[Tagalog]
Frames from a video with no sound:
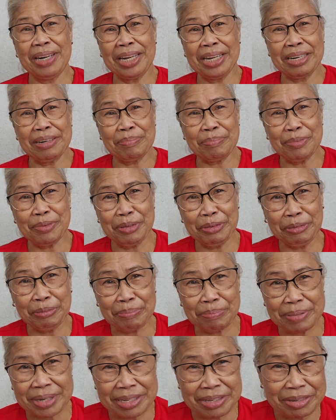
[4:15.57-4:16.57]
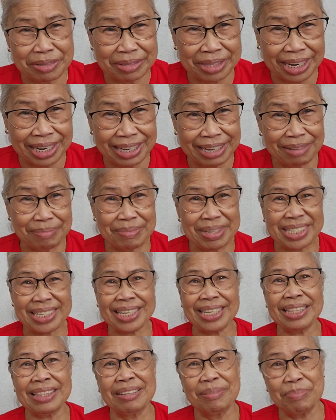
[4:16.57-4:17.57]
Wala na po yung pressure. Talagang
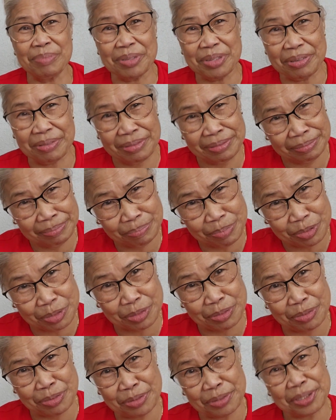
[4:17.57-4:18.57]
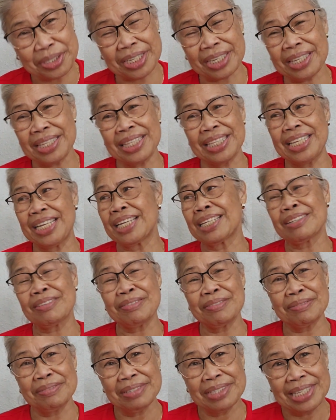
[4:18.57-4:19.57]
masakit na po yung puso ko at
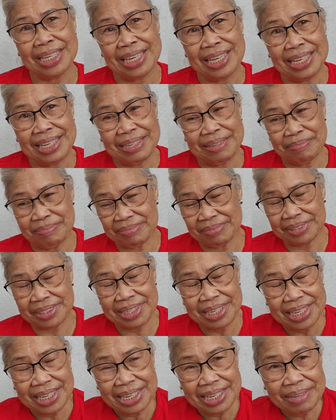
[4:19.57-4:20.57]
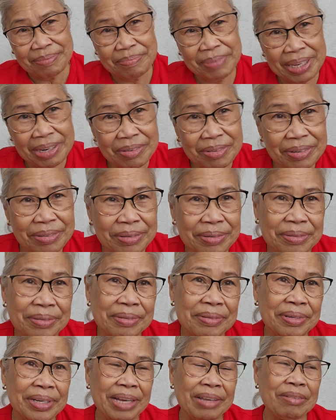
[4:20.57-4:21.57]
tiyan ko. Pero
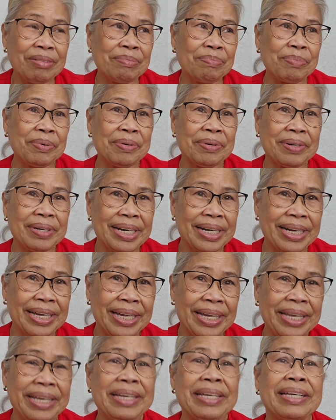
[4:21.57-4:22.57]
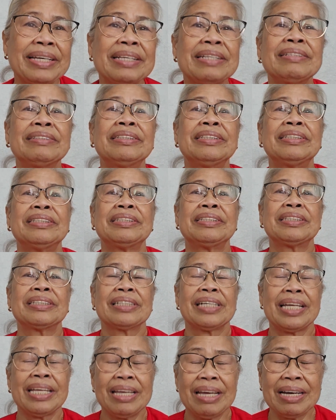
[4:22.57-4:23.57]
ngayon po ay
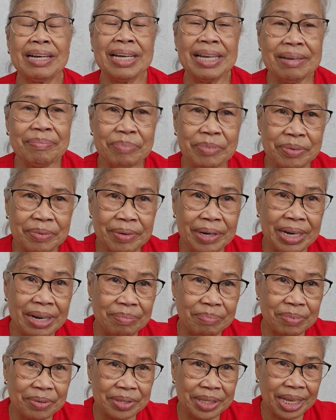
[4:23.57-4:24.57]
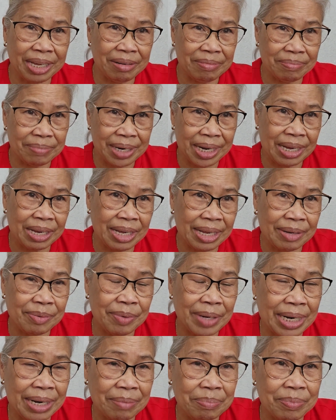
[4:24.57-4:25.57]
kaya nga po, wala po tayong vlog at
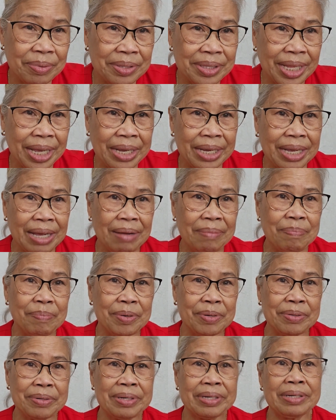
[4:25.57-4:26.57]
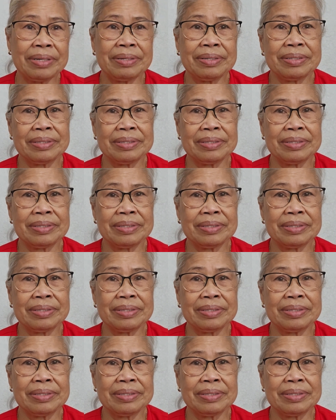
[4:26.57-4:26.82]
wala po tayong upload.